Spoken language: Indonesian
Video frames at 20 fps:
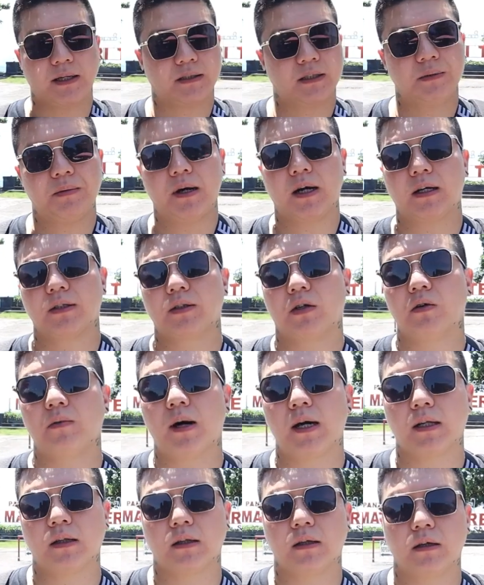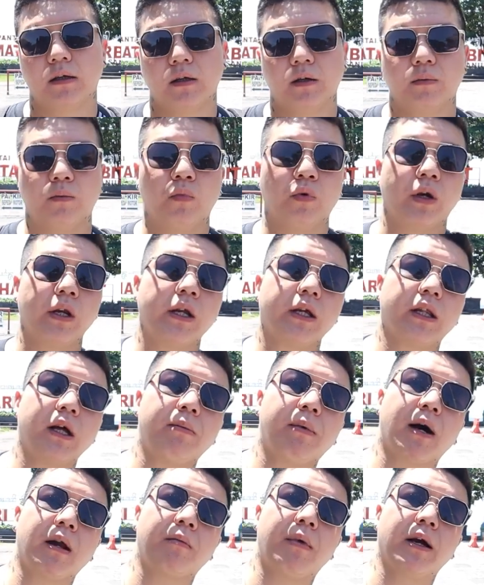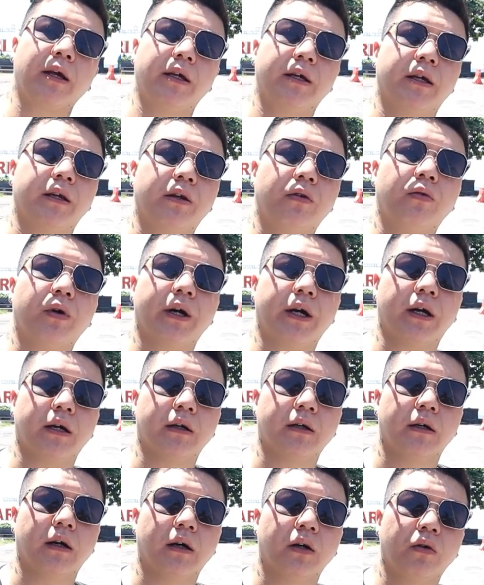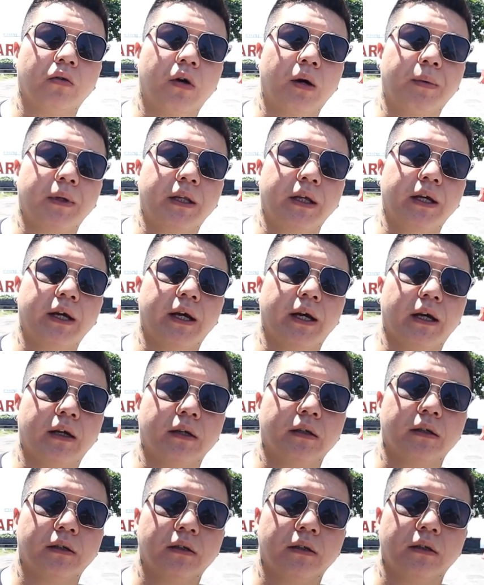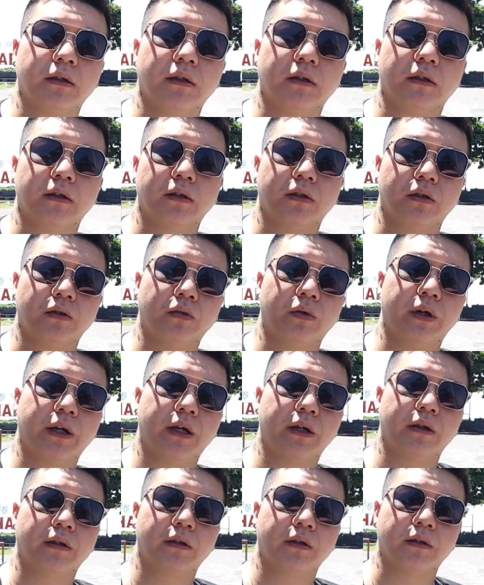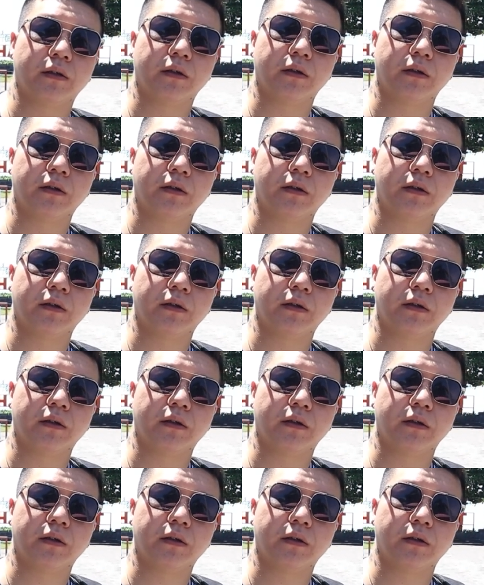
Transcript: Pasti bakal seru banget. Mungkin kita bakal bagi jadi dua ya? Iya. Dua apa tiga ya? Dua lah. Dua Timur ya? sama